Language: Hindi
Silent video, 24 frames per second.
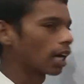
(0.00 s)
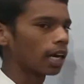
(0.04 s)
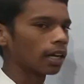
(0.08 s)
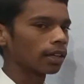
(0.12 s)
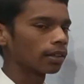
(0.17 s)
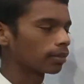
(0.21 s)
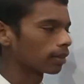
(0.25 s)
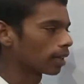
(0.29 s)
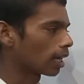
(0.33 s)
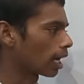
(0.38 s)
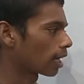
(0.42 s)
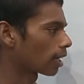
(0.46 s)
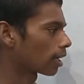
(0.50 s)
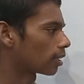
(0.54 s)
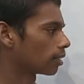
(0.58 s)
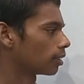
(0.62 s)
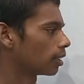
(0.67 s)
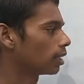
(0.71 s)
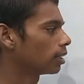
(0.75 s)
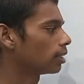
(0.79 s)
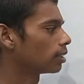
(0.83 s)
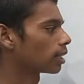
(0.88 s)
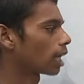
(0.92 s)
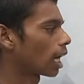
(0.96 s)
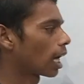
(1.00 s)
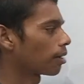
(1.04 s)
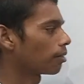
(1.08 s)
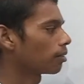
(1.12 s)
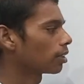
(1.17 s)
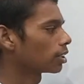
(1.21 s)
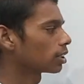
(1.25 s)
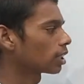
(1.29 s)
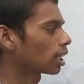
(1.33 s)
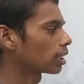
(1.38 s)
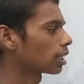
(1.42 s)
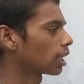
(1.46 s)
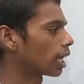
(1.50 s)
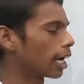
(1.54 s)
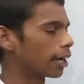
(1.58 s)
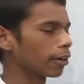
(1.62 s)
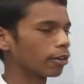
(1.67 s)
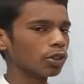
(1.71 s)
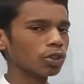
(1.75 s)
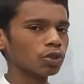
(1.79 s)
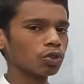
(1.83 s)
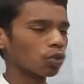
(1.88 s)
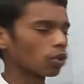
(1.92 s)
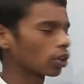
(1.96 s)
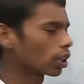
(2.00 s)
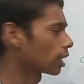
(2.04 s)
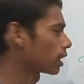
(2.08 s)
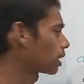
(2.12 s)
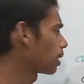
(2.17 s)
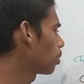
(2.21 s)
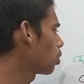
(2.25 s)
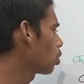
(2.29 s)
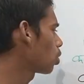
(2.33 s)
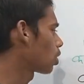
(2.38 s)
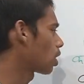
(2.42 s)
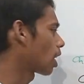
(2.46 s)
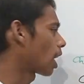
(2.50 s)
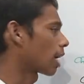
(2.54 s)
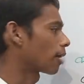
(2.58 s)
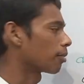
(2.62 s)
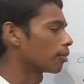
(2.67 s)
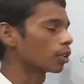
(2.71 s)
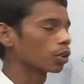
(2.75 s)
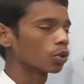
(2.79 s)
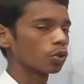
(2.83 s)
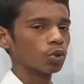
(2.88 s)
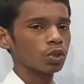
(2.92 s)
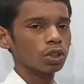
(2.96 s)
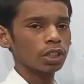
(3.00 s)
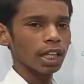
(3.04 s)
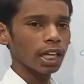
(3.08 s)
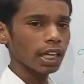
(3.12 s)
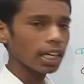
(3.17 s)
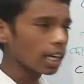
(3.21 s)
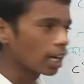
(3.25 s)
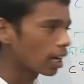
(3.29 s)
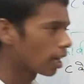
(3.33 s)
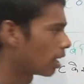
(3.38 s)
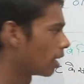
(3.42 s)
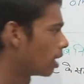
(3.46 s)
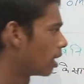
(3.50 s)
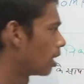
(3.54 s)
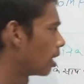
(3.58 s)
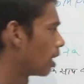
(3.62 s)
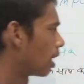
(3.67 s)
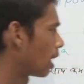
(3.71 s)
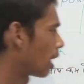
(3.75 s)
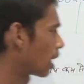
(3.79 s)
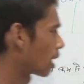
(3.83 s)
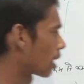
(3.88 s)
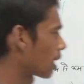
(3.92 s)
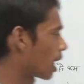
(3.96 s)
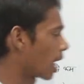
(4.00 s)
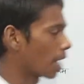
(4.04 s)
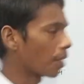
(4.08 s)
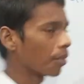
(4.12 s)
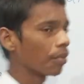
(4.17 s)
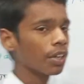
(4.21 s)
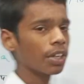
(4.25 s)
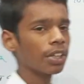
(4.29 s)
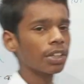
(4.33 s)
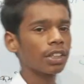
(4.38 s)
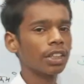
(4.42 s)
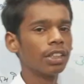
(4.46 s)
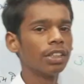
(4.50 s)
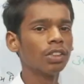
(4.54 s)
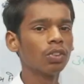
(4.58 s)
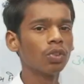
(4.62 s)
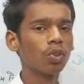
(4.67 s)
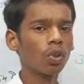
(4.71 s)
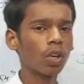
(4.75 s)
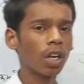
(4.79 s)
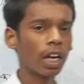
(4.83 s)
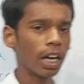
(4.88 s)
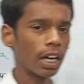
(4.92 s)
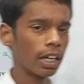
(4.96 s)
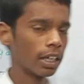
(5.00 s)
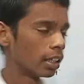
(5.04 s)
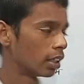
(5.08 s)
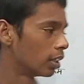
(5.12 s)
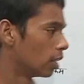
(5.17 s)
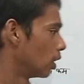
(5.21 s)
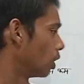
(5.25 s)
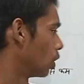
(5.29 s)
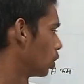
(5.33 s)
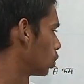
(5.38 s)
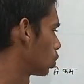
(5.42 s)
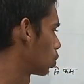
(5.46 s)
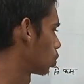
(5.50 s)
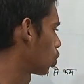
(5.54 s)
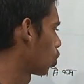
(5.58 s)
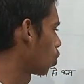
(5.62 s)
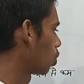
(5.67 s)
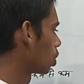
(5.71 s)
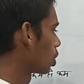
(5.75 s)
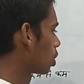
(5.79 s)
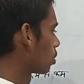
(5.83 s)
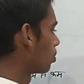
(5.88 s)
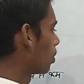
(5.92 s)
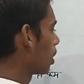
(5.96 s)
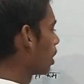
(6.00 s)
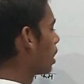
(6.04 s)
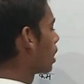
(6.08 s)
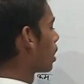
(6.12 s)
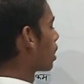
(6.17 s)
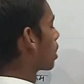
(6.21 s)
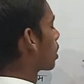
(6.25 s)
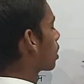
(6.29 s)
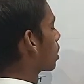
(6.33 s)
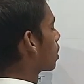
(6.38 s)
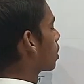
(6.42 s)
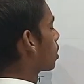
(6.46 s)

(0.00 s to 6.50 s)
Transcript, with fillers: का, कार्बन के साथ हाइड्रोजन जुड़ गया था वो कार्बनिक हो जाएगा और कार्बनिक नहीं होगा तो इसमें